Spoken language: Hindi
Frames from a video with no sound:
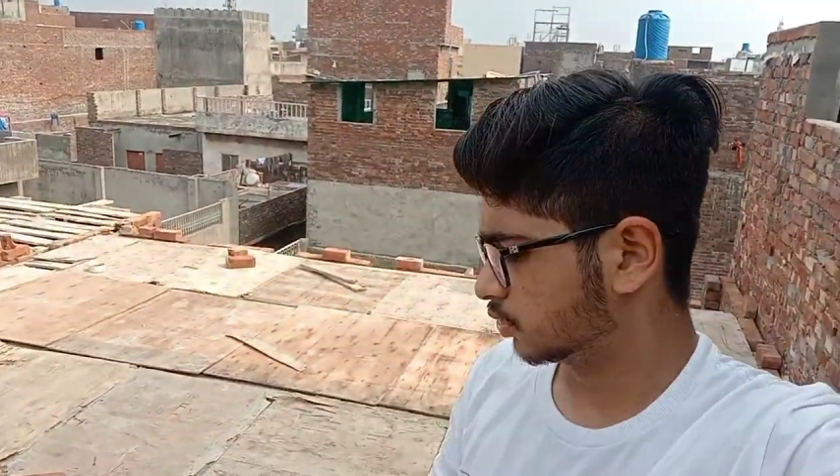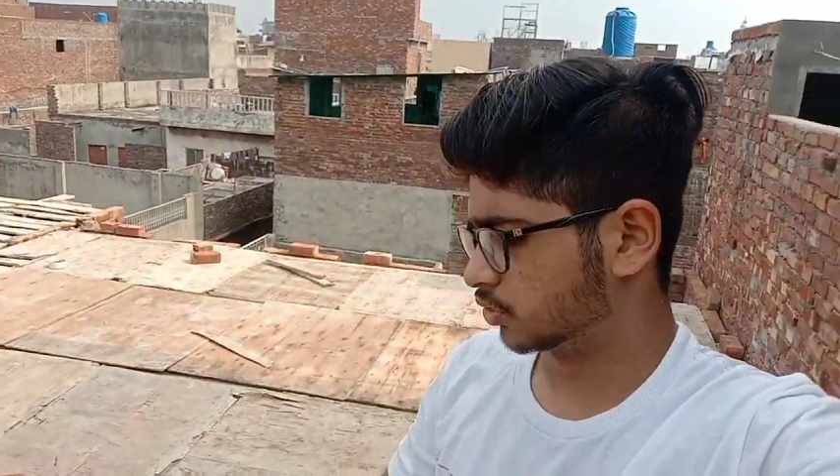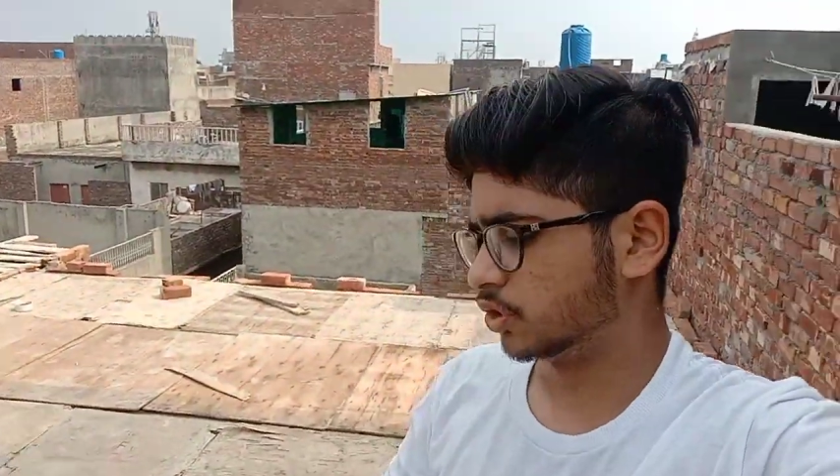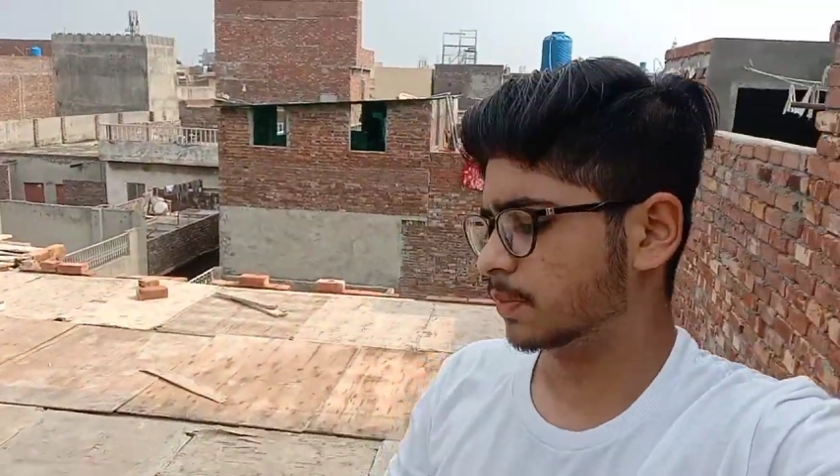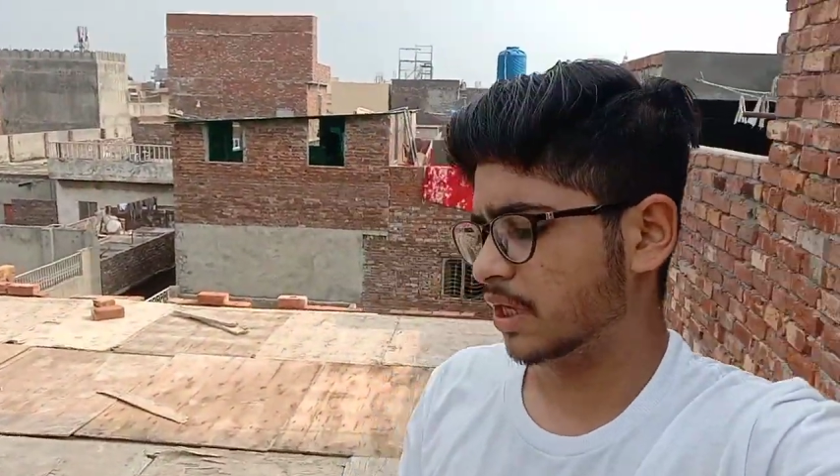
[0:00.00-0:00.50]

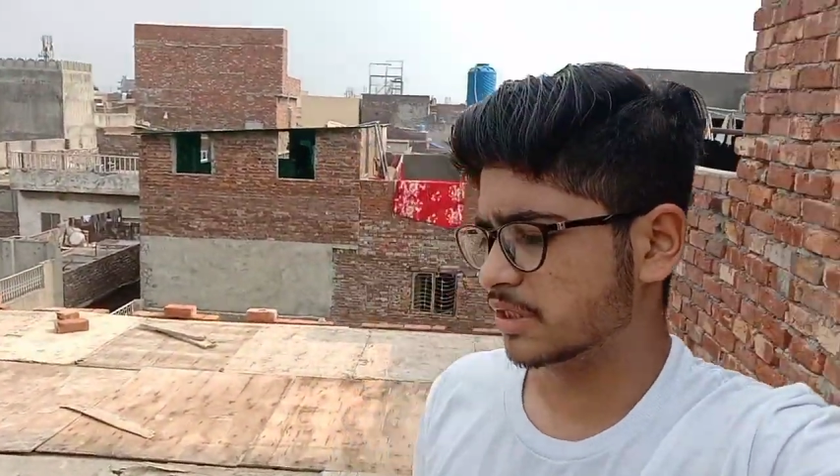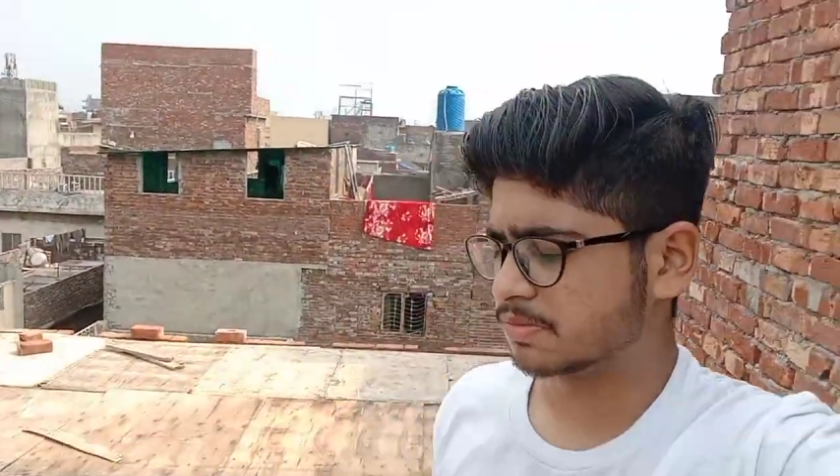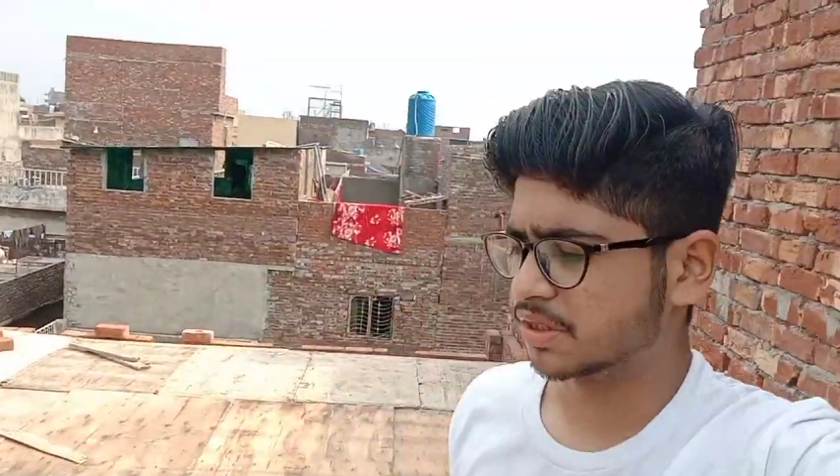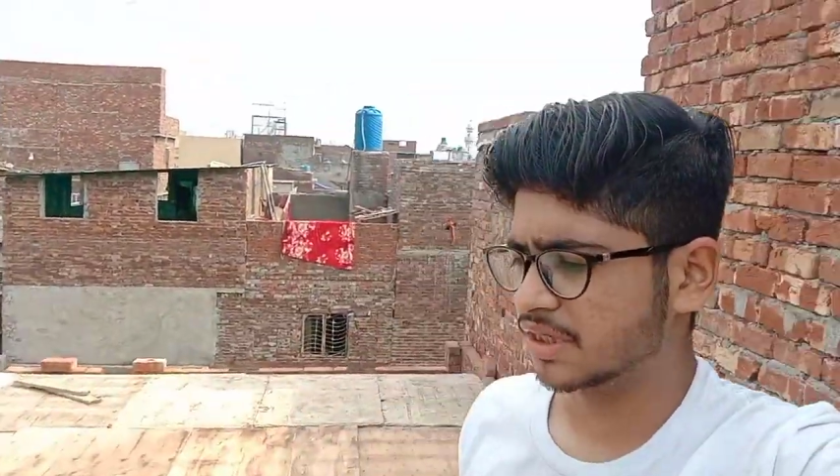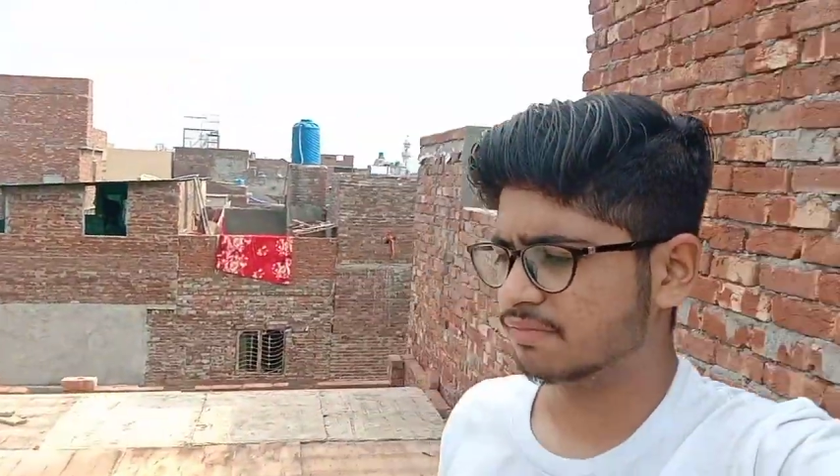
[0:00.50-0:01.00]
तो कल जब
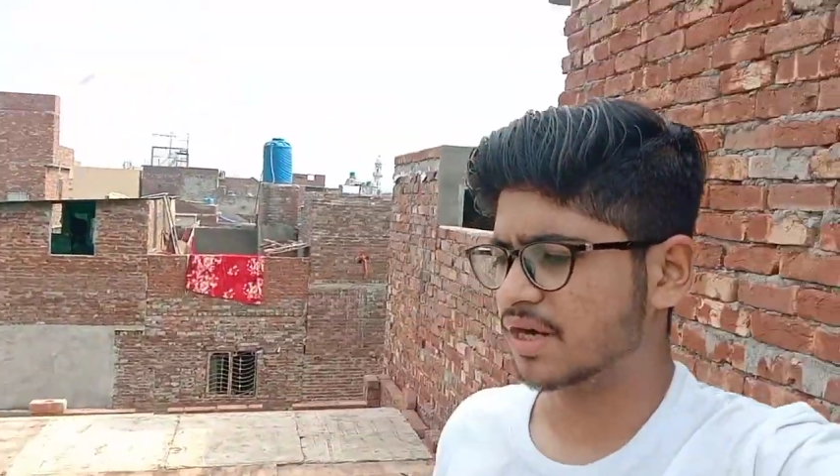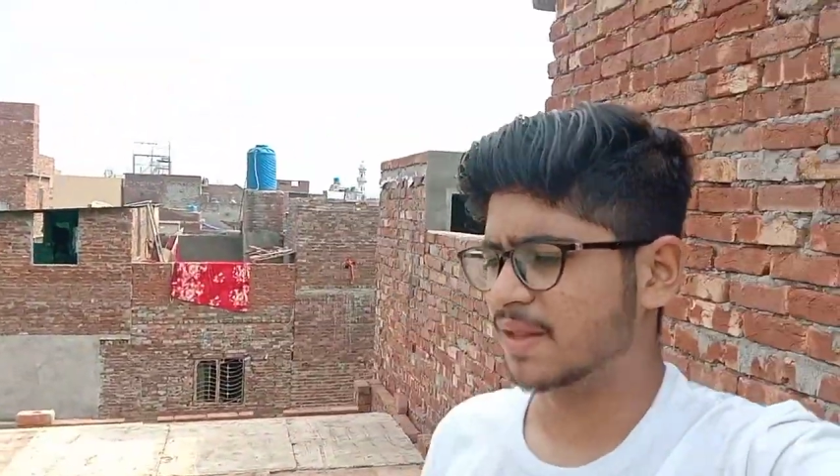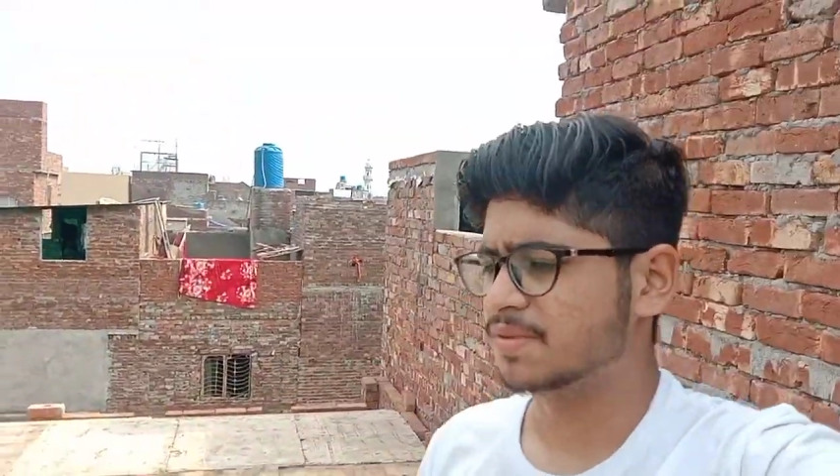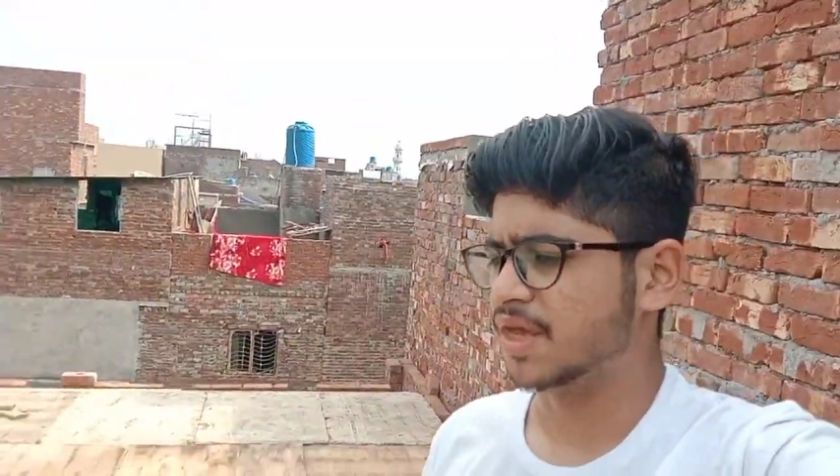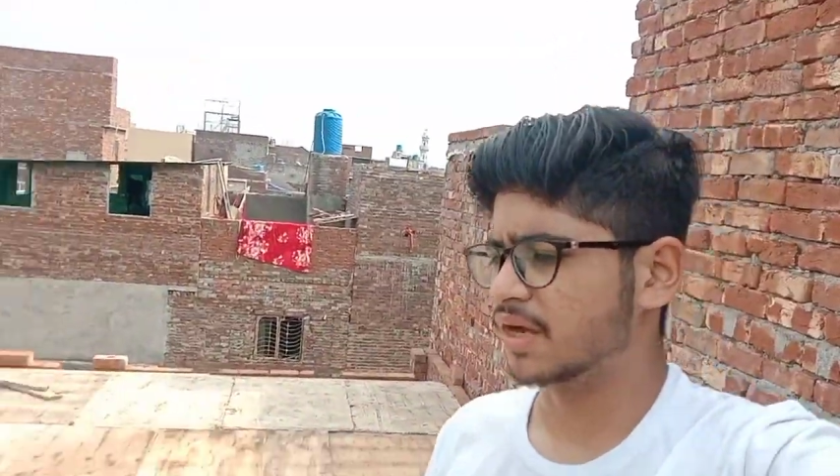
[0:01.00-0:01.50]
सरिया
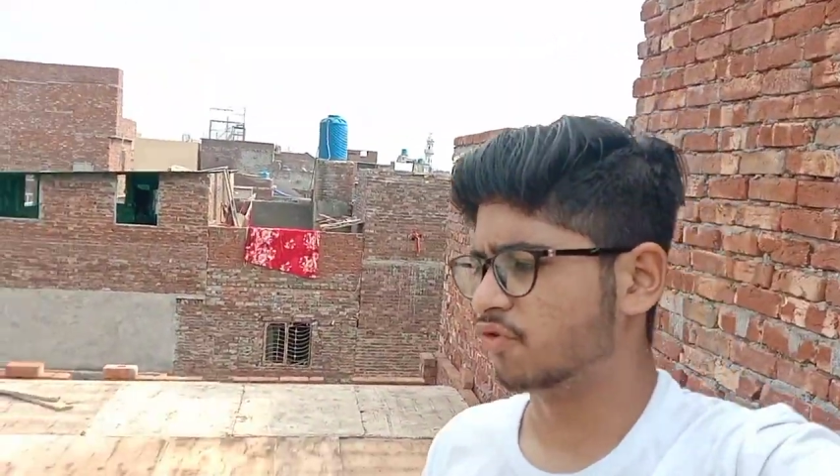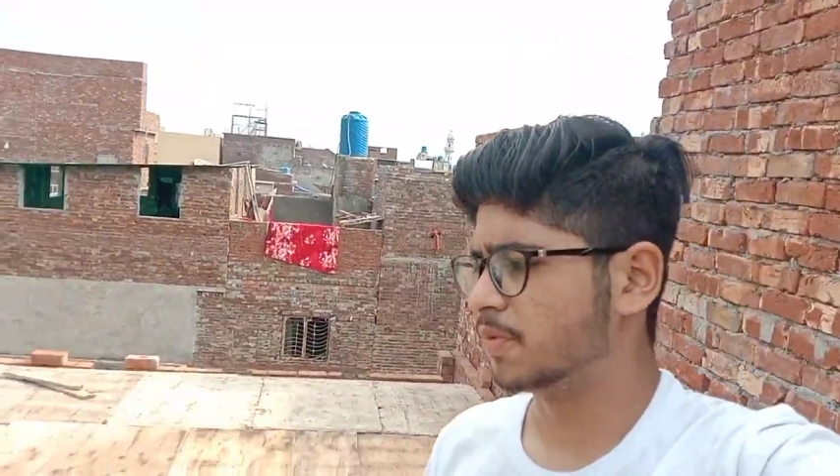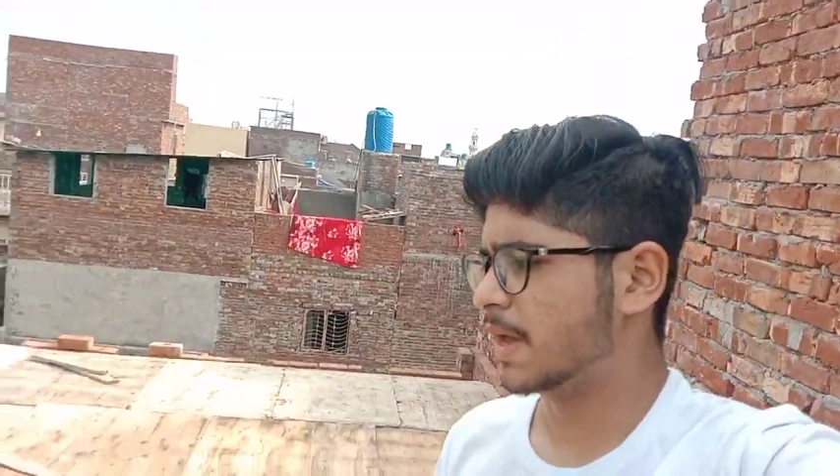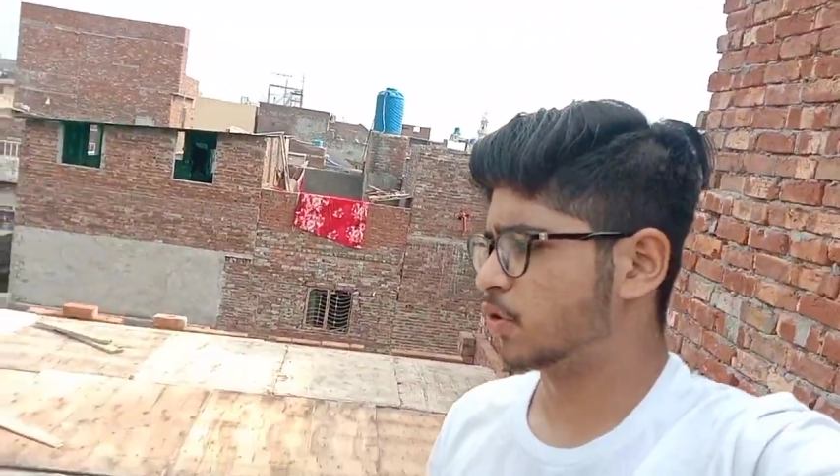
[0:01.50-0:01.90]
वगैरह भी आएगा वो भी